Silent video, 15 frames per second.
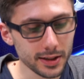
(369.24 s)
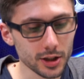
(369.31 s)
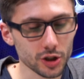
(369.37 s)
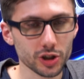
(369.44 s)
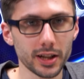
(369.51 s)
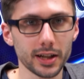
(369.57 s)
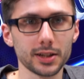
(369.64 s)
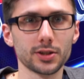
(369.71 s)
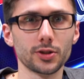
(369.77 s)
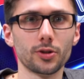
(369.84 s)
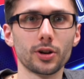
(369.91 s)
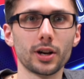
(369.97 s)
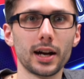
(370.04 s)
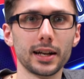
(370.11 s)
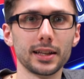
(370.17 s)
hier steckt
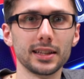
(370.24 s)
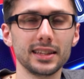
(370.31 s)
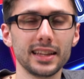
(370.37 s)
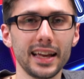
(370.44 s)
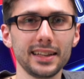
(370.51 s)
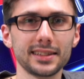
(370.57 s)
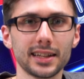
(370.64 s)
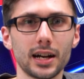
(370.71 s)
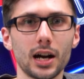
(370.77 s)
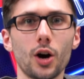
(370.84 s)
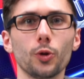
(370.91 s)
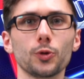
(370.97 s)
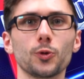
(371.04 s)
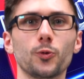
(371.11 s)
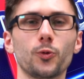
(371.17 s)
noch ein
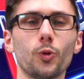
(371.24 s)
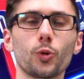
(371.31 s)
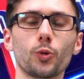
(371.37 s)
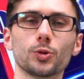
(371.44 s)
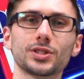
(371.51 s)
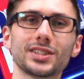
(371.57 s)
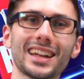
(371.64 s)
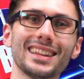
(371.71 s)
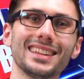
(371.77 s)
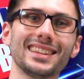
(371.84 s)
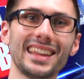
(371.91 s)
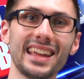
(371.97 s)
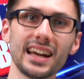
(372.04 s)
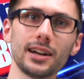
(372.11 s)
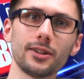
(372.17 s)
Laser-Autofokus drin.
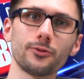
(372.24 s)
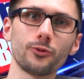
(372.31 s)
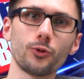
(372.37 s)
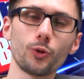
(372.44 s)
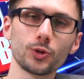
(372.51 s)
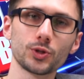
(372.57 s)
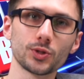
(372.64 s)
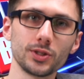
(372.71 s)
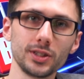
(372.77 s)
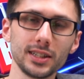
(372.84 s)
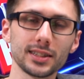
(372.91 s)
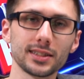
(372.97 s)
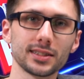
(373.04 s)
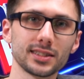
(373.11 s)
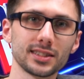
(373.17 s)
Der
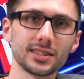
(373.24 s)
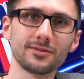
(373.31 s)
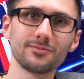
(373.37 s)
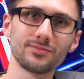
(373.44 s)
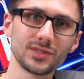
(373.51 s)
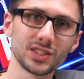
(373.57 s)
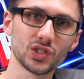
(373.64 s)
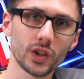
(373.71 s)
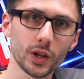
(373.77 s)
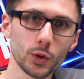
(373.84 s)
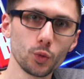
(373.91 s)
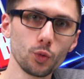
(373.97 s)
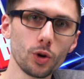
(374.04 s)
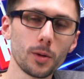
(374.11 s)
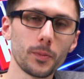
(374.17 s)
funktioniert zwar
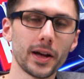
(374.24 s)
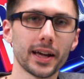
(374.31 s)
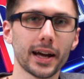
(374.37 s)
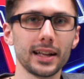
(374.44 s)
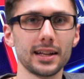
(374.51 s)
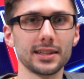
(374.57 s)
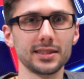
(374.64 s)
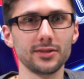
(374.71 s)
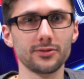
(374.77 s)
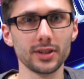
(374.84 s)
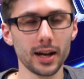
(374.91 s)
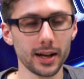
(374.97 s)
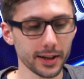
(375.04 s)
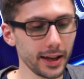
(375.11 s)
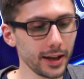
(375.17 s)
nur bei relativ
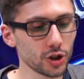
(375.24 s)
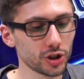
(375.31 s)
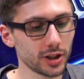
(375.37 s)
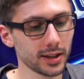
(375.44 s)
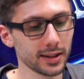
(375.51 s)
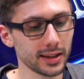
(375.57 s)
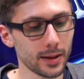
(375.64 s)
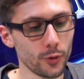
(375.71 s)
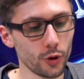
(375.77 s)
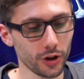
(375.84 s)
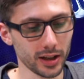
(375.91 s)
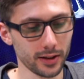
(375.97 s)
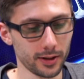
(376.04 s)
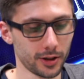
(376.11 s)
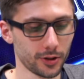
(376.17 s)
nahen Gegenständen,
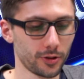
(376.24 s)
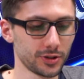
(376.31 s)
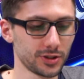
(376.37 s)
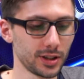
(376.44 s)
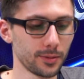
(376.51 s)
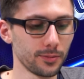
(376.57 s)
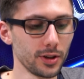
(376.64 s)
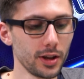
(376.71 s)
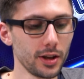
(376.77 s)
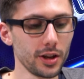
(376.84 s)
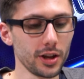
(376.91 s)
ermöglicht aber dann trotzdem